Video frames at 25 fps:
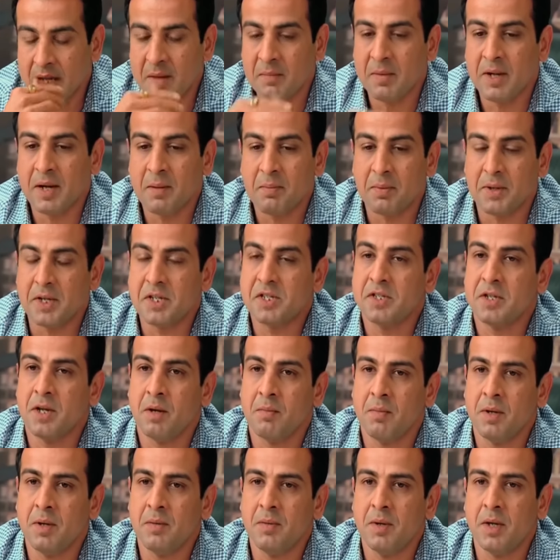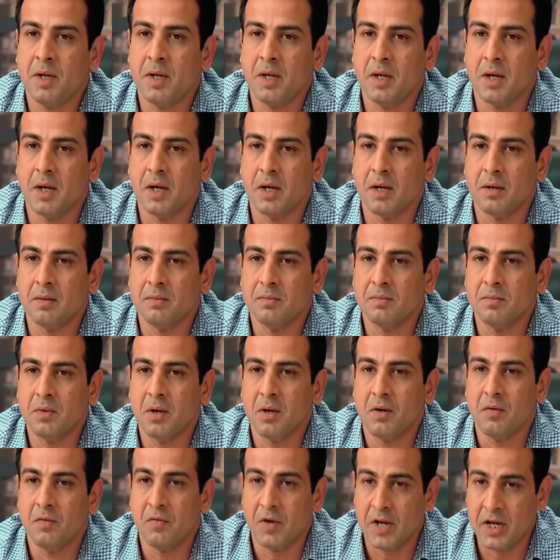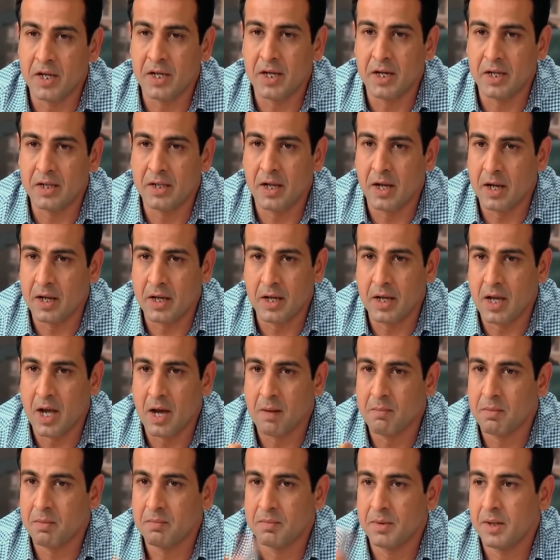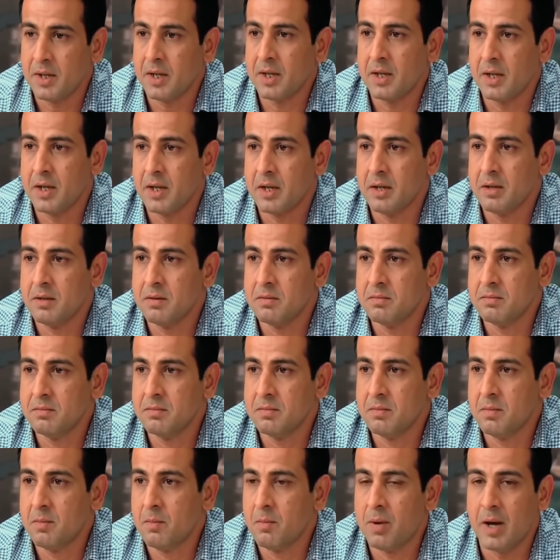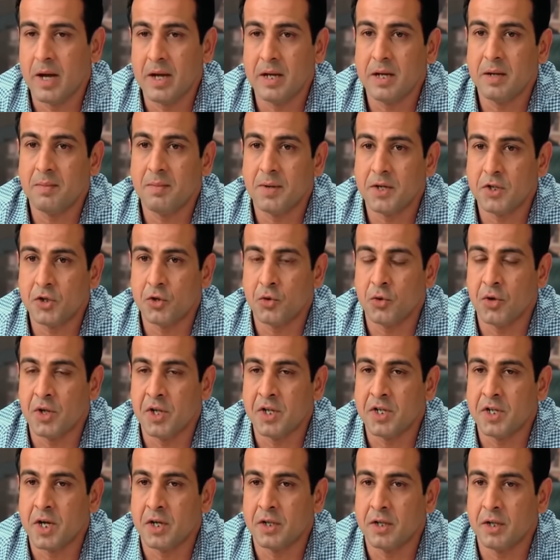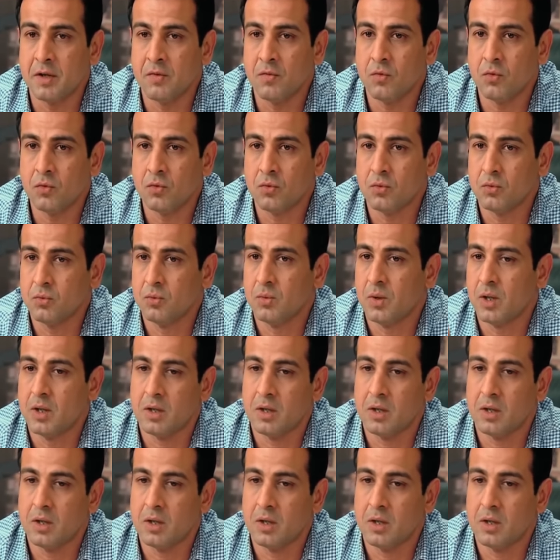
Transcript: না মানে আমার প্রশ্ন এখনো সেটাই রয়ে গিয়েছে যে আপনি আপনার ভাইয়ের কাছে যাচ্ছেন না কেন উনি তো